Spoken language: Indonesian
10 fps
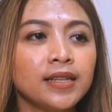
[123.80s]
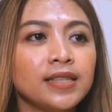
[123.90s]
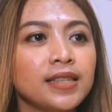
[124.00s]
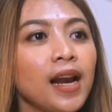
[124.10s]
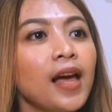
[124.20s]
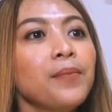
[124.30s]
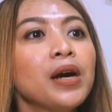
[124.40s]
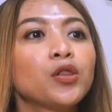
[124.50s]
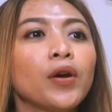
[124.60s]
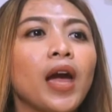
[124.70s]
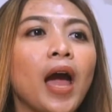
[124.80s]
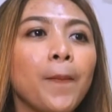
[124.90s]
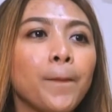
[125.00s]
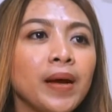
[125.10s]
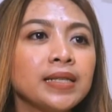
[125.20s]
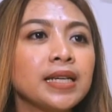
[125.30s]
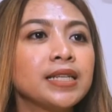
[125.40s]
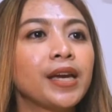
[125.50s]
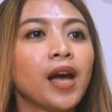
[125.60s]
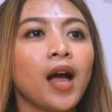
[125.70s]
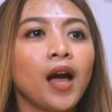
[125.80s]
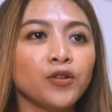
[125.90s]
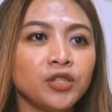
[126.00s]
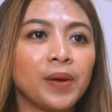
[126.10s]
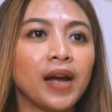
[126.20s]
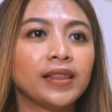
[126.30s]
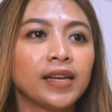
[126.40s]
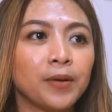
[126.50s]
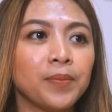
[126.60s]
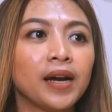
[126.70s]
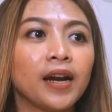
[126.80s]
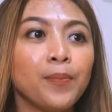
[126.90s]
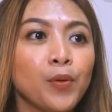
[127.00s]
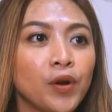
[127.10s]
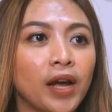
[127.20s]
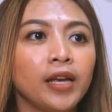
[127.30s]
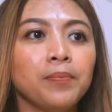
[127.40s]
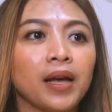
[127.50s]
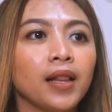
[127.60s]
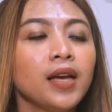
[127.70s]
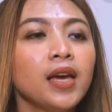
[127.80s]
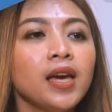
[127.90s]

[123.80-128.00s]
Setelah mengetahui apa saja yang harus diperhatikan mengenai penggunaan email,